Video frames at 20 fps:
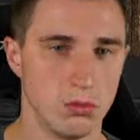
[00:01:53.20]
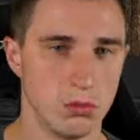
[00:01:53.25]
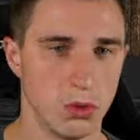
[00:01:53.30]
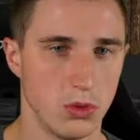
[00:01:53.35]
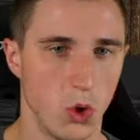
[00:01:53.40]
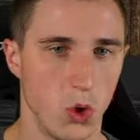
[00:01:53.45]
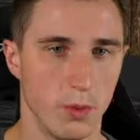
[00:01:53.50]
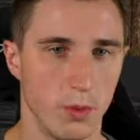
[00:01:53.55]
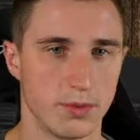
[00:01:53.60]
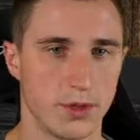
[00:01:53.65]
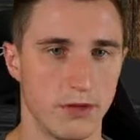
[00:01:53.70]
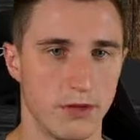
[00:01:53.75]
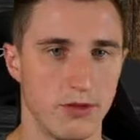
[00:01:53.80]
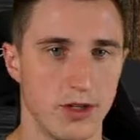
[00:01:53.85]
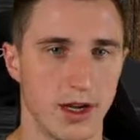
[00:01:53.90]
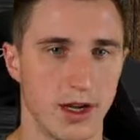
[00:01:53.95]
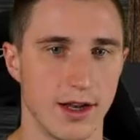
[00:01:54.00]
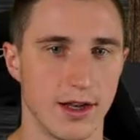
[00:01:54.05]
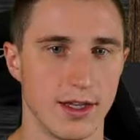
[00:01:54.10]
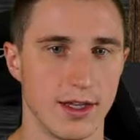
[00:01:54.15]
ob der
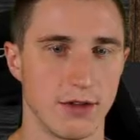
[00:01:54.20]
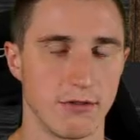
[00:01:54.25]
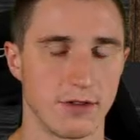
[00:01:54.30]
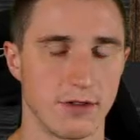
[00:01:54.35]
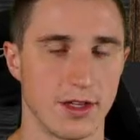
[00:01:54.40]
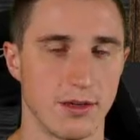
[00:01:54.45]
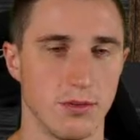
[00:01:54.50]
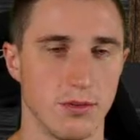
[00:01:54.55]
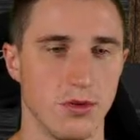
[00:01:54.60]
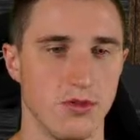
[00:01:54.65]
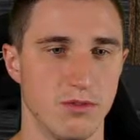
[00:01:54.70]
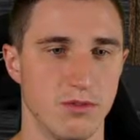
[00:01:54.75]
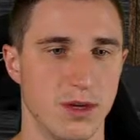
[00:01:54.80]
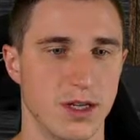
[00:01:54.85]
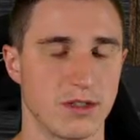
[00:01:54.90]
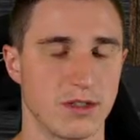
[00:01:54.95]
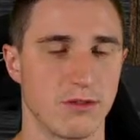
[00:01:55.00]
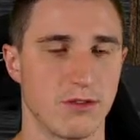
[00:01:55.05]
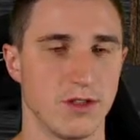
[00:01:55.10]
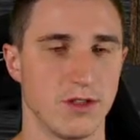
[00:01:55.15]
wirklich auf jedem Hof
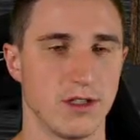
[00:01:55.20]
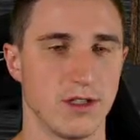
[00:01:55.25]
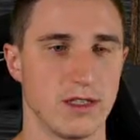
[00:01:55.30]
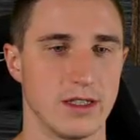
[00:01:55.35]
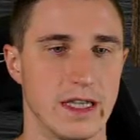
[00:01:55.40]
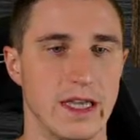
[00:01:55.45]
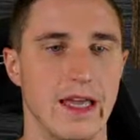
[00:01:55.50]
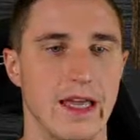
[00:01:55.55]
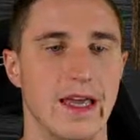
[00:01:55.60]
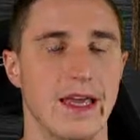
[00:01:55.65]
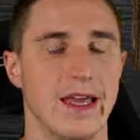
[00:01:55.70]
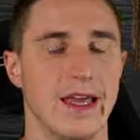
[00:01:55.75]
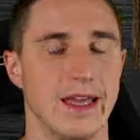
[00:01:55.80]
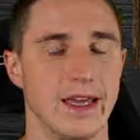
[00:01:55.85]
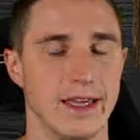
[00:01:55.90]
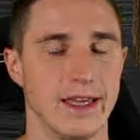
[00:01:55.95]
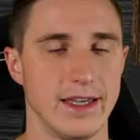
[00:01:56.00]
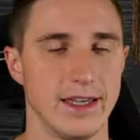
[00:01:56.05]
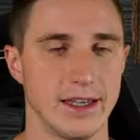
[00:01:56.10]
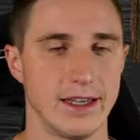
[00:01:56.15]
Platz findet,
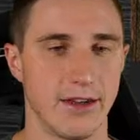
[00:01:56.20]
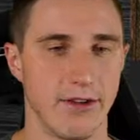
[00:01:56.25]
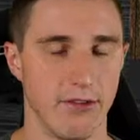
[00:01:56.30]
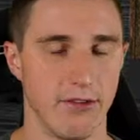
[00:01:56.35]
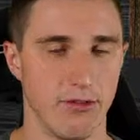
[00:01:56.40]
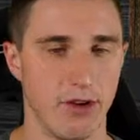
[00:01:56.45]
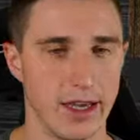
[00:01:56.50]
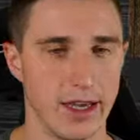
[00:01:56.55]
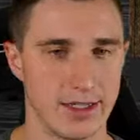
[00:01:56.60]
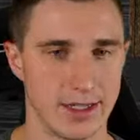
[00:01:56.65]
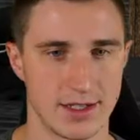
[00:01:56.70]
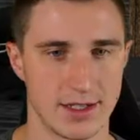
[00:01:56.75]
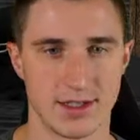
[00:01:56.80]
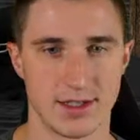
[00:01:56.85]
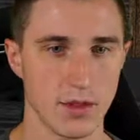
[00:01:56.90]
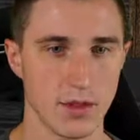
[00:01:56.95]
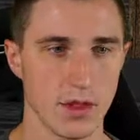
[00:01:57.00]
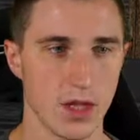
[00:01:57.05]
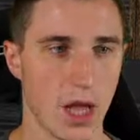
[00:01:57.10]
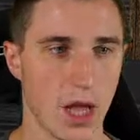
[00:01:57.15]
ich weiß es
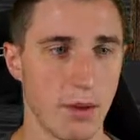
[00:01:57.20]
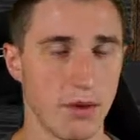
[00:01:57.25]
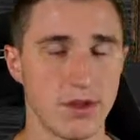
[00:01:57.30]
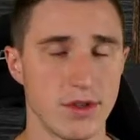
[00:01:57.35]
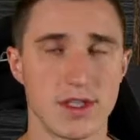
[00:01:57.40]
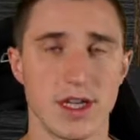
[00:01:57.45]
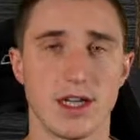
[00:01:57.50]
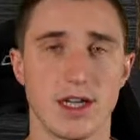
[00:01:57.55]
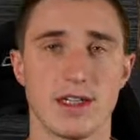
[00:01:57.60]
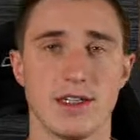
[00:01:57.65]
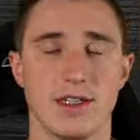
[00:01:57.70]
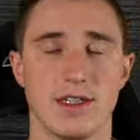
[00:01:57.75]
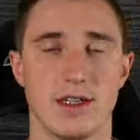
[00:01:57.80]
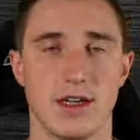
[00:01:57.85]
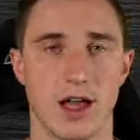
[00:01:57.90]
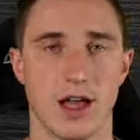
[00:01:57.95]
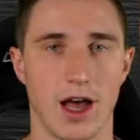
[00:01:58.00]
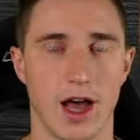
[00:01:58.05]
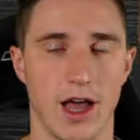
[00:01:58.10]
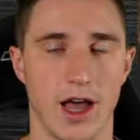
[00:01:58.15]
nicht. Aber ich würde sagen,
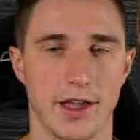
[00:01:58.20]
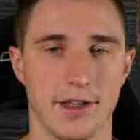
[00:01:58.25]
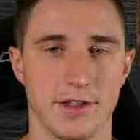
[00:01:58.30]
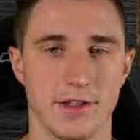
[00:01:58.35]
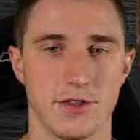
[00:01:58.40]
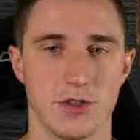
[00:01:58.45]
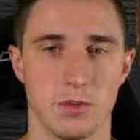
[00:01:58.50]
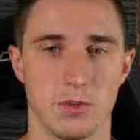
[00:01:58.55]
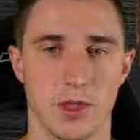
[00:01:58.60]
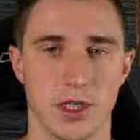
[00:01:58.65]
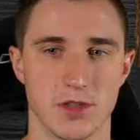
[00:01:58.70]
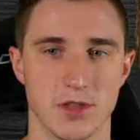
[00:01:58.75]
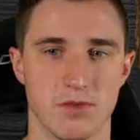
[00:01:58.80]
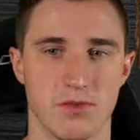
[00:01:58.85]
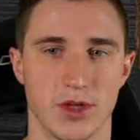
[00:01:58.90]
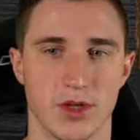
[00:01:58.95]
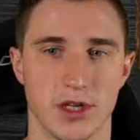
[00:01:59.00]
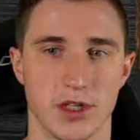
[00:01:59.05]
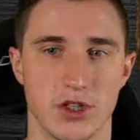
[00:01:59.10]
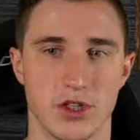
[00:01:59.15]
rein zum nächsten
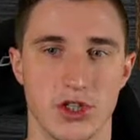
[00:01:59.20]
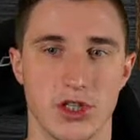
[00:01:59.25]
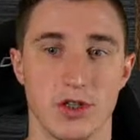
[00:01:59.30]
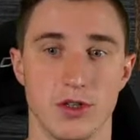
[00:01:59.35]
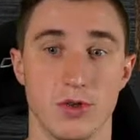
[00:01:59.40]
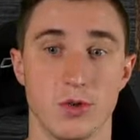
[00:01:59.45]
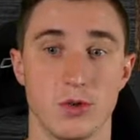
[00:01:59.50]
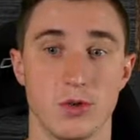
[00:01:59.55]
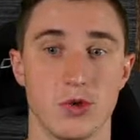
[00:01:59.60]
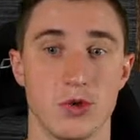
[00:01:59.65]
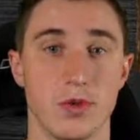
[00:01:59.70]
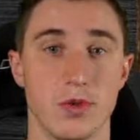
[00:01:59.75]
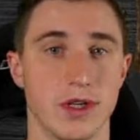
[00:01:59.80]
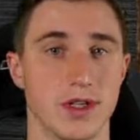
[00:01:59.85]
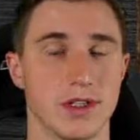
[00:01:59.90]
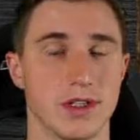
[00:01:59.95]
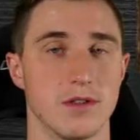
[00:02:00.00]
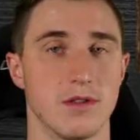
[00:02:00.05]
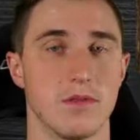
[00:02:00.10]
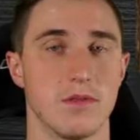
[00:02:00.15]
Factsheet und zum
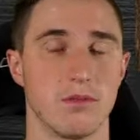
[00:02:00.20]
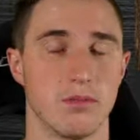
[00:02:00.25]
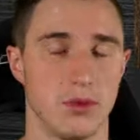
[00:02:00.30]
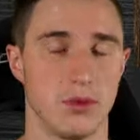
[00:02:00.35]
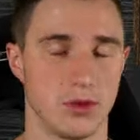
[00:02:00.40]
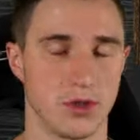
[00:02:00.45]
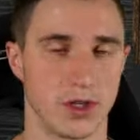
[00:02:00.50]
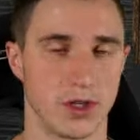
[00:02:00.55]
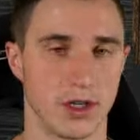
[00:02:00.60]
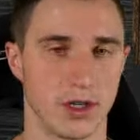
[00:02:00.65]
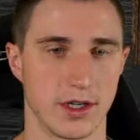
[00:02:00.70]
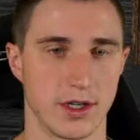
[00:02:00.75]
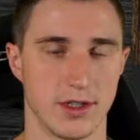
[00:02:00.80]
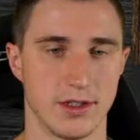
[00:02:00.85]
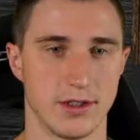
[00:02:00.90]
ersten Pöttinger Gerät.